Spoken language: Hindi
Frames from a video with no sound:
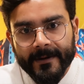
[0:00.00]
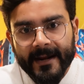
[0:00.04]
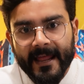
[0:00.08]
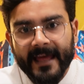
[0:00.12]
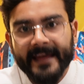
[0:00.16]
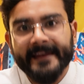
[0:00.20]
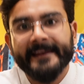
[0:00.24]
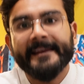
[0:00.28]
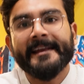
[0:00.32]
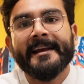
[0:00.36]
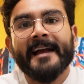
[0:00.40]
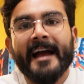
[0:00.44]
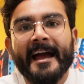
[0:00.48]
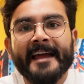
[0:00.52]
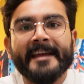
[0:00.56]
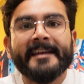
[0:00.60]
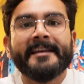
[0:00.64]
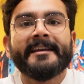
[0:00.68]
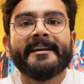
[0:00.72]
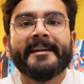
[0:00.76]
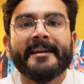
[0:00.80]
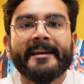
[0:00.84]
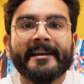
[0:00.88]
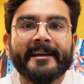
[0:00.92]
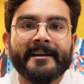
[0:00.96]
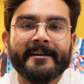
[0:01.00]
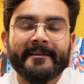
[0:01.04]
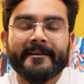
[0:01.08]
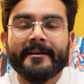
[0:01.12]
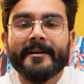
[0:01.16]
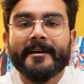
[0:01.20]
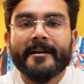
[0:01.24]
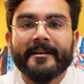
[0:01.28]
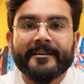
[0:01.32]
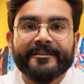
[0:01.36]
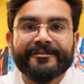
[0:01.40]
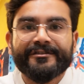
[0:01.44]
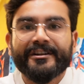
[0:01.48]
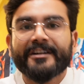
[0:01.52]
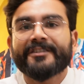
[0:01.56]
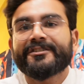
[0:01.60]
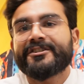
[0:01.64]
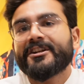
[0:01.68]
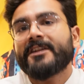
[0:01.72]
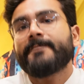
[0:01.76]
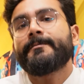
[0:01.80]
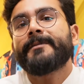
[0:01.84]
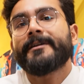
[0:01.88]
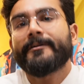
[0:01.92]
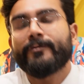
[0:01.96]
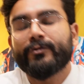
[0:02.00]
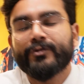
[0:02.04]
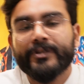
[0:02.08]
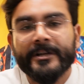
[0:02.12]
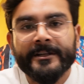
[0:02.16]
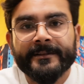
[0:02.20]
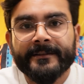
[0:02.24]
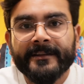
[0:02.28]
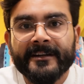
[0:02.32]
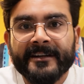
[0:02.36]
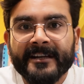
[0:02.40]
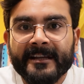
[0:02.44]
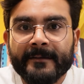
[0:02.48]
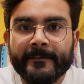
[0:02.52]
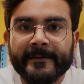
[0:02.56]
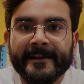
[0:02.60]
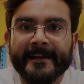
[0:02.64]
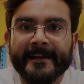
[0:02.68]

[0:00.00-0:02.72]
पढ़ाई लिखाई के स्ट्रक्चर में कुछ अंतर नहीं